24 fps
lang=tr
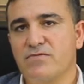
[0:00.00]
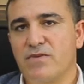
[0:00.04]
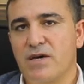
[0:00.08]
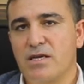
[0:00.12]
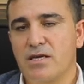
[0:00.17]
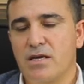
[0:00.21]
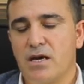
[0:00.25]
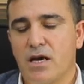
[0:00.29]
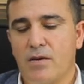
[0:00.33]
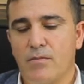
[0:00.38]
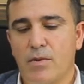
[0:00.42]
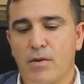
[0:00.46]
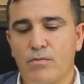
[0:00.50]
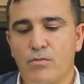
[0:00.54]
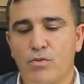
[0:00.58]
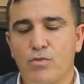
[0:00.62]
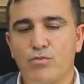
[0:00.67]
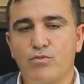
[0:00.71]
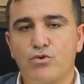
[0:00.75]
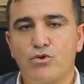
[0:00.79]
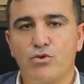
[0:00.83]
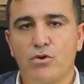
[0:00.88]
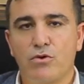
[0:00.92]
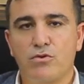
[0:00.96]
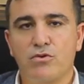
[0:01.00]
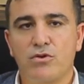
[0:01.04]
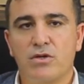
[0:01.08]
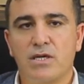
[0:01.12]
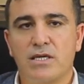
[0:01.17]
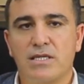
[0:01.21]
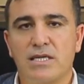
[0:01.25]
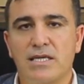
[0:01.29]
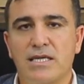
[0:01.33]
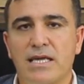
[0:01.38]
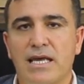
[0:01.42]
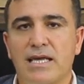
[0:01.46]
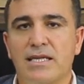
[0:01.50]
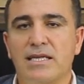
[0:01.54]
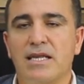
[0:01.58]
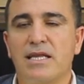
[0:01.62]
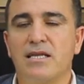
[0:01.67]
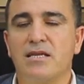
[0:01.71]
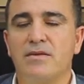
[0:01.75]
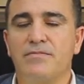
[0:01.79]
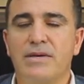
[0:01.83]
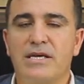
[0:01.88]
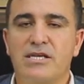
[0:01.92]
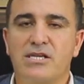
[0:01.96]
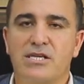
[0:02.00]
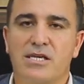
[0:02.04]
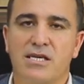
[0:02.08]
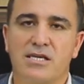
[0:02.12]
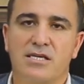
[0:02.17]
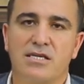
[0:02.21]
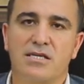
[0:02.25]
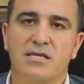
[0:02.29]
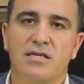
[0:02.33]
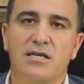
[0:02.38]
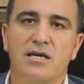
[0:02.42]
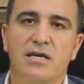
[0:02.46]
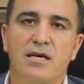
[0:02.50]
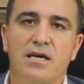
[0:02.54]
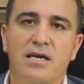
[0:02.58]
var. Ama mümkün olduğu kadar 50-55 yaşı